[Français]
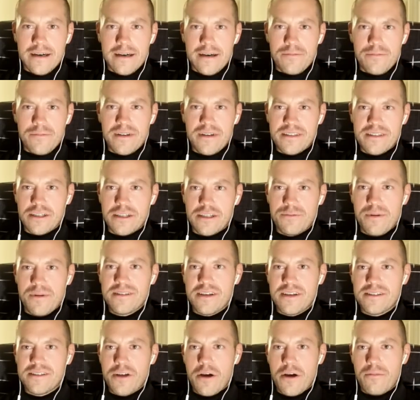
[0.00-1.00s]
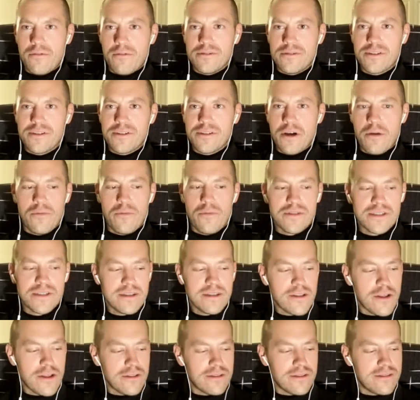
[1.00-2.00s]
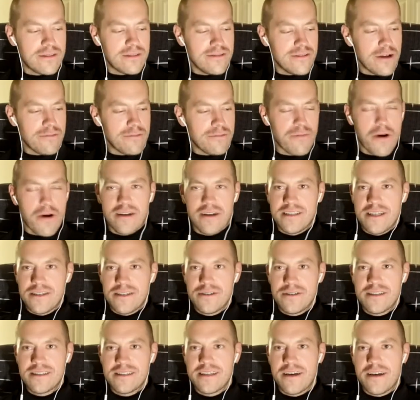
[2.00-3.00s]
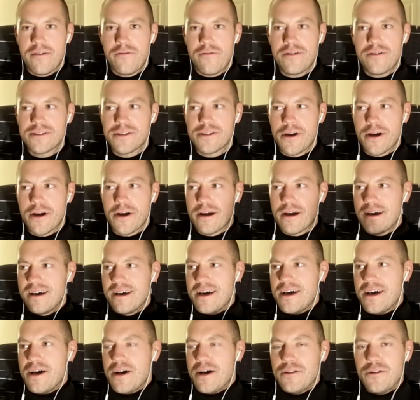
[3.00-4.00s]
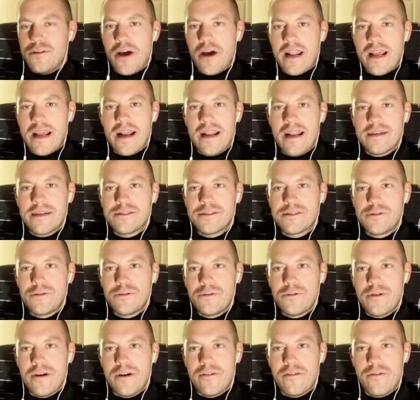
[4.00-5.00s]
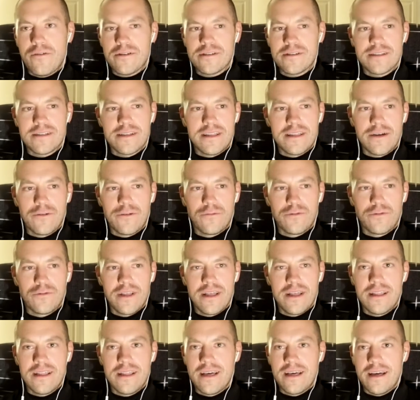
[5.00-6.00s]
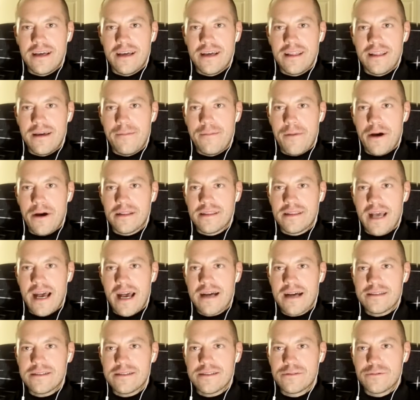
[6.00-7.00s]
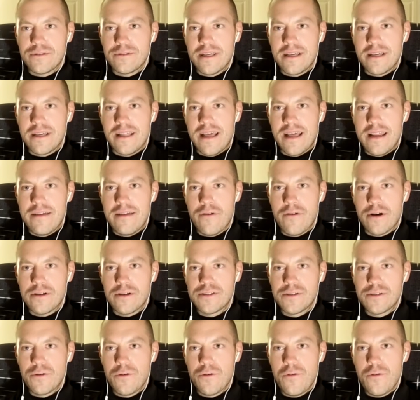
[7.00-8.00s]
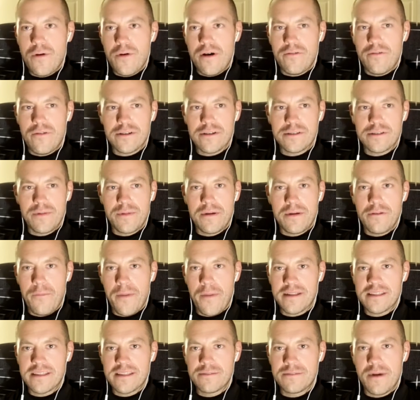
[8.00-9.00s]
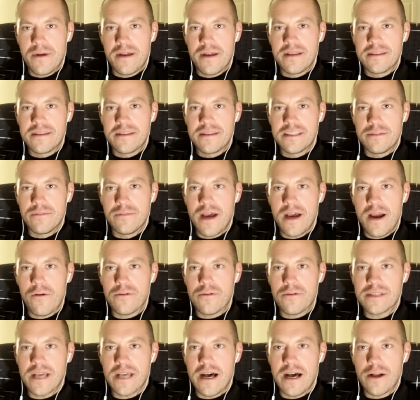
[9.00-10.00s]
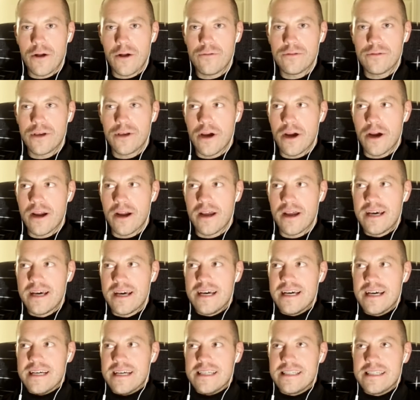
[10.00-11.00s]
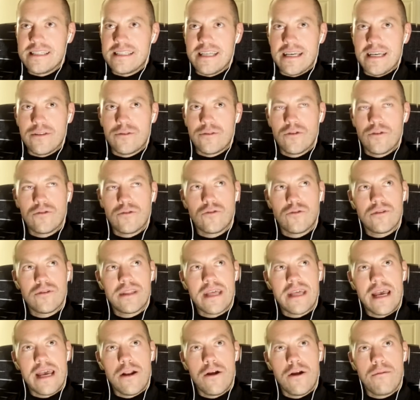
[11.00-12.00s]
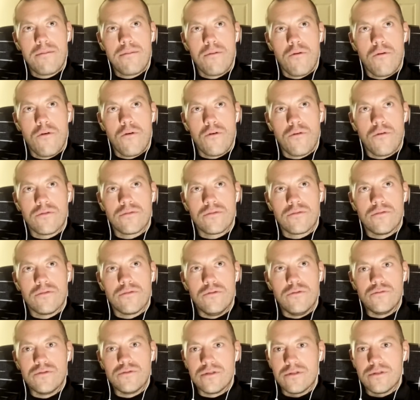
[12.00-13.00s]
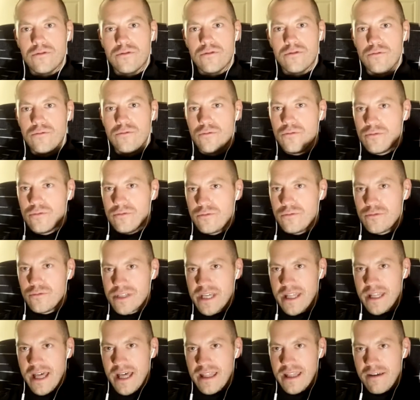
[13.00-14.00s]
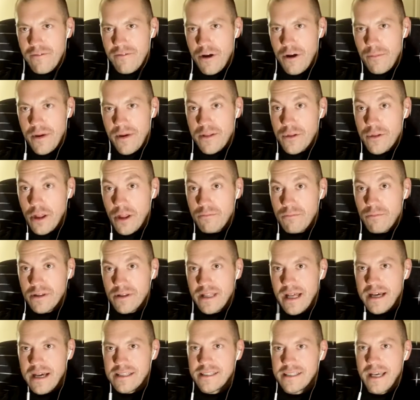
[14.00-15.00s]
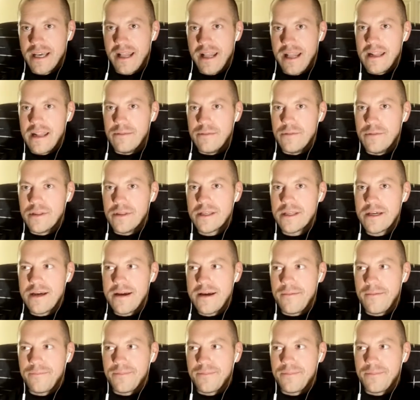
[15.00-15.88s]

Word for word: Parce que je pense que c'est un, peu ça notre processus, c'est à force de de lire là-dessus, à force d'écouter des, podcasts ou des, des, livres audio, à force même de participer à des séminaires, on se rend compte que c'est tout, tout est là pour nous, aider à développer notre potentiel illimité.